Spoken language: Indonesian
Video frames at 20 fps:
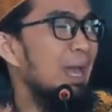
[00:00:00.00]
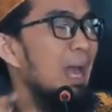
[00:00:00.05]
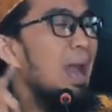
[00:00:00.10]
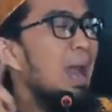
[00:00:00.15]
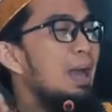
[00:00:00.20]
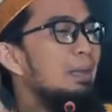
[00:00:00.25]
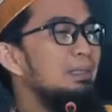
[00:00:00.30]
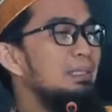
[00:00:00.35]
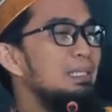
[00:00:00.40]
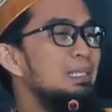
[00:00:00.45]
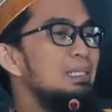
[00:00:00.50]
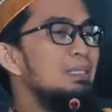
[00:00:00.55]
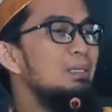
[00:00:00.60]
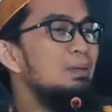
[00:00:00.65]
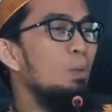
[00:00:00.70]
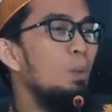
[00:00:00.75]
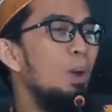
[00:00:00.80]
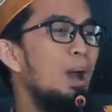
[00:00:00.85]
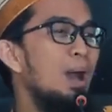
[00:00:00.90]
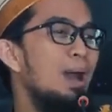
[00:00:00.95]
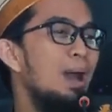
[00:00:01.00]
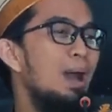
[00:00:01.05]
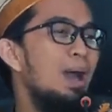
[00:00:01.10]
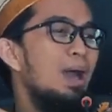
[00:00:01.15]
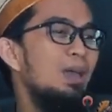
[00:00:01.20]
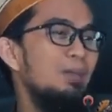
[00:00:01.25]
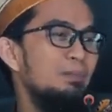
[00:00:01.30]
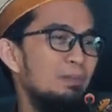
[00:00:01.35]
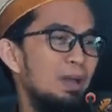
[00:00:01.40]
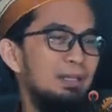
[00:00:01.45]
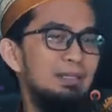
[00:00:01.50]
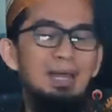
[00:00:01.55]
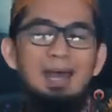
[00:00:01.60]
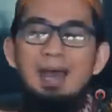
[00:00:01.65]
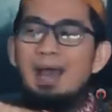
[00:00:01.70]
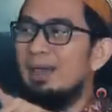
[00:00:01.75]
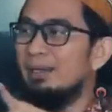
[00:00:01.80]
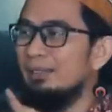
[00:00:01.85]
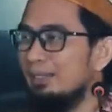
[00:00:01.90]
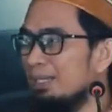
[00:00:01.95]
Adi wa Ahmad.
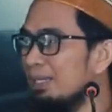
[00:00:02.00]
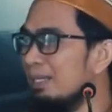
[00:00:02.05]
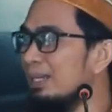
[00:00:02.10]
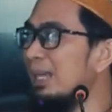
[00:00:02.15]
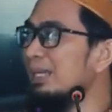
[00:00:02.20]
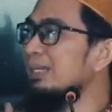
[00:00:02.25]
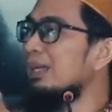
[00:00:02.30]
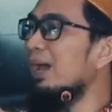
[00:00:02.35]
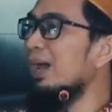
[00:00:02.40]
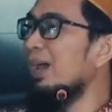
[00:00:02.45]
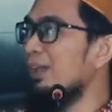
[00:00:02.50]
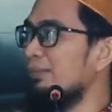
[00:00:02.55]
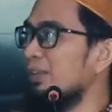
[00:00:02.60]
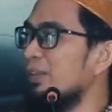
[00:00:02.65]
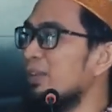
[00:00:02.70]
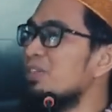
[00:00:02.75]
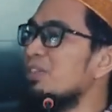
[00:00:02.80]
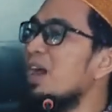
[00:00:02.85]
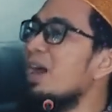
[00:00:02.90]
Adi dan Ahmad.